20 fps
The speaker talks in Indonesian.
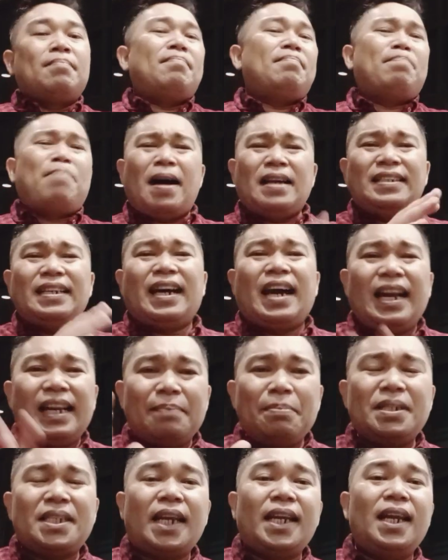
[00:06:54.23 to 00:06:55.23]
banyak hal
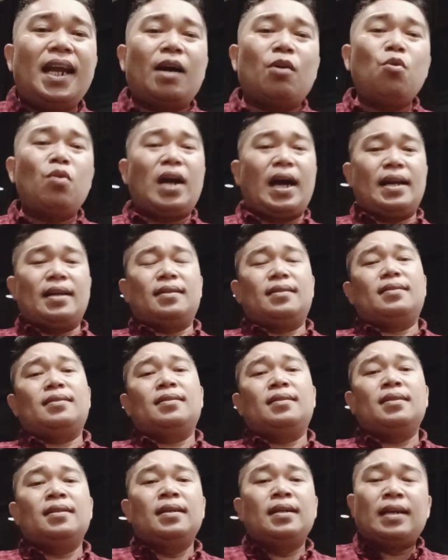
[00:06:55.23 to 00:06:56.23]
yang bisa dilakukan.
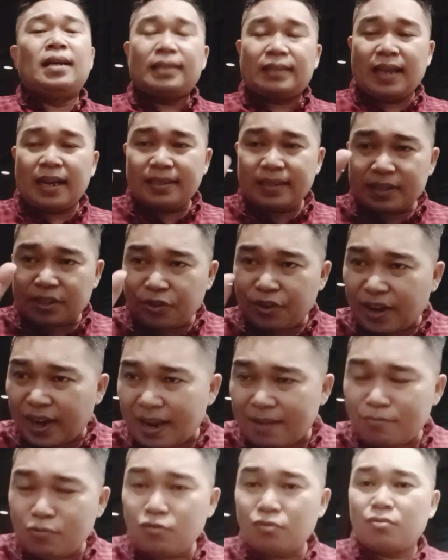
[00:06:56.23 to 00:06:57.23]
Tanya
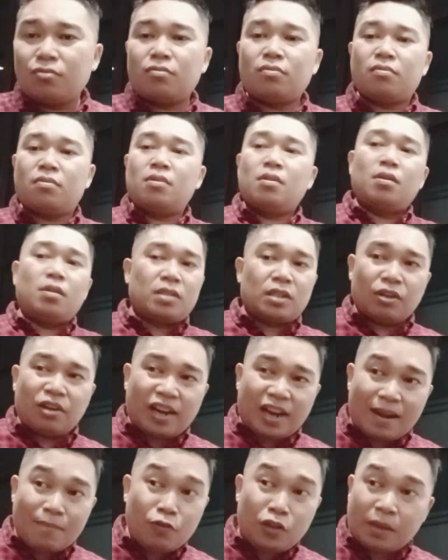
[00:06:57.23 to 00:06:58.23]
saudaramu,
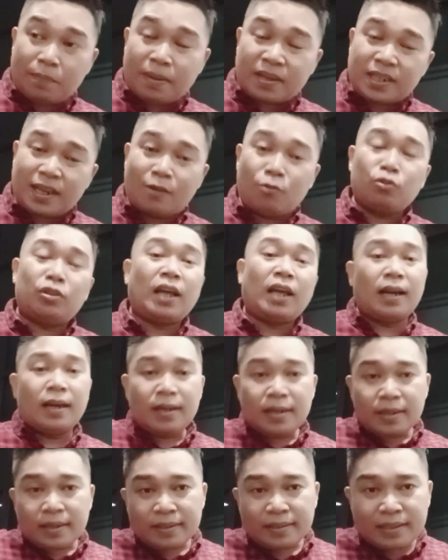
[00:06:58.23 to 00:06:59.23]
saudaramu yang
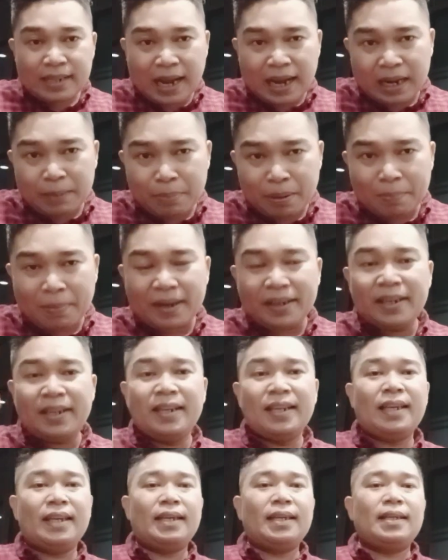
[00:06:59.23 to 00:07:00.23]
bersangkutan, jangan bermain
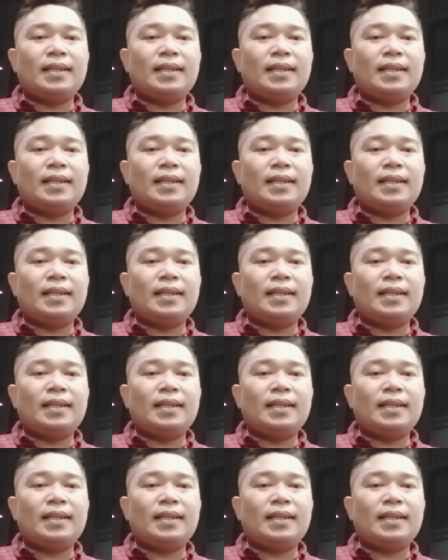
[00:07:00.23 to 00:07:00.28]
ini.